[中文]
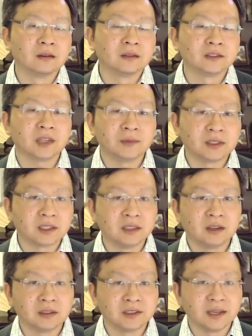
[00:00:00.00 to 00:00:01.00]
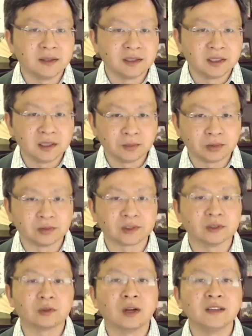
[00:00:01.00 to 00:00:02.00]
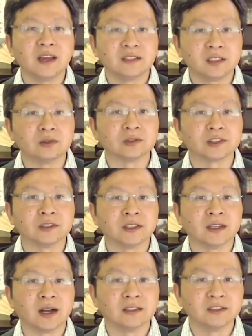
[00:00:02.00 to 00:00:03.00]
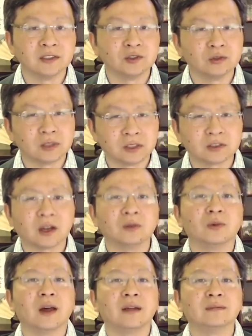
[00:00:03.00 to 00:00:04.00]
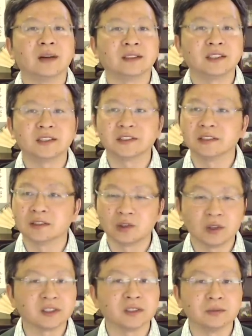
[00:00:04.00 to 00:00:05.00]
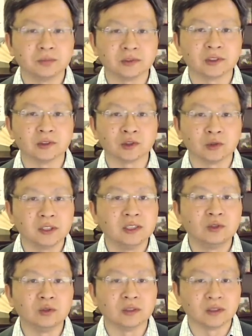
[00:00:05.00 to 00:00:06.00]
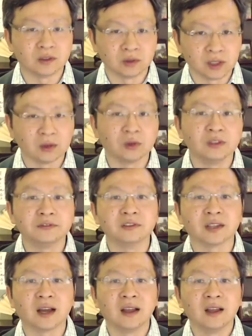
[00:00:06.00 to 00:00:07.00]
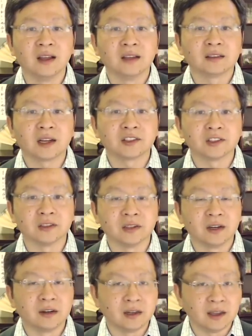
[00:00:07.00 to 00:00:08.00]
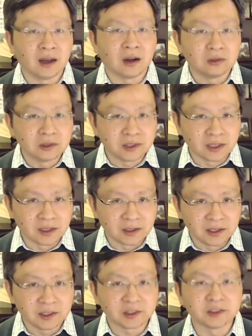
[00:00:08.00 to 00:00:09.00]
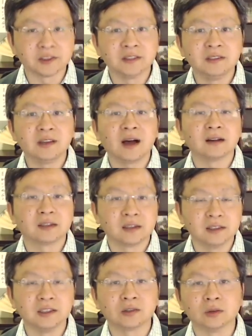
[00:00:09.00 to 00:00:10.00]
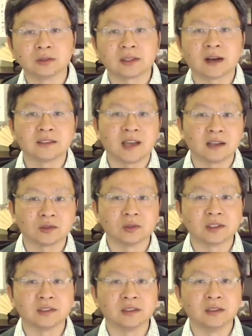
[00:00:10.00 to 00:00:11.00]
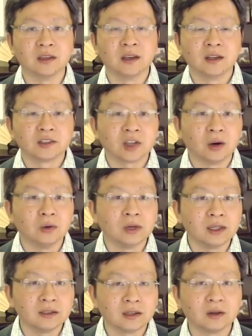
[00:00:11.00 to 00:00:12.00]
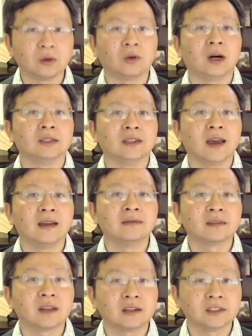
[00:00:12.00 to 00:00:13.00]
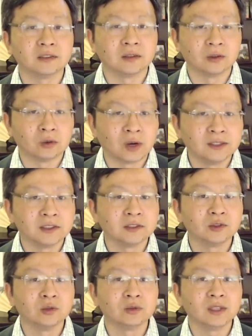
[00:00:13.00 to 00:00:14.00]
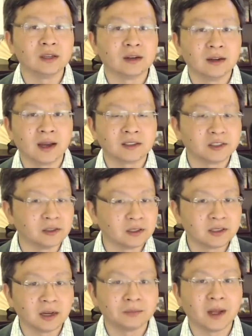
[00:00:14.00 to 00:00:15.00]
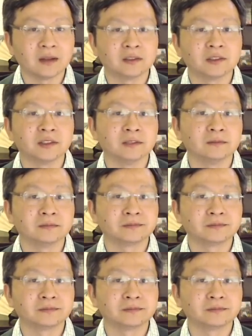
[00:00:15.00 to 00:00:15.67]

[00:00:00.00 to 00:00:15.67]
上面提到建立起普世观念这种事情啊，任重而道远啊，这个事情确实不是说一句就能恢复的。但是了解历史真相可以从当下做起，仇恨和谎言它是孪生兄弟，两者相伴而行。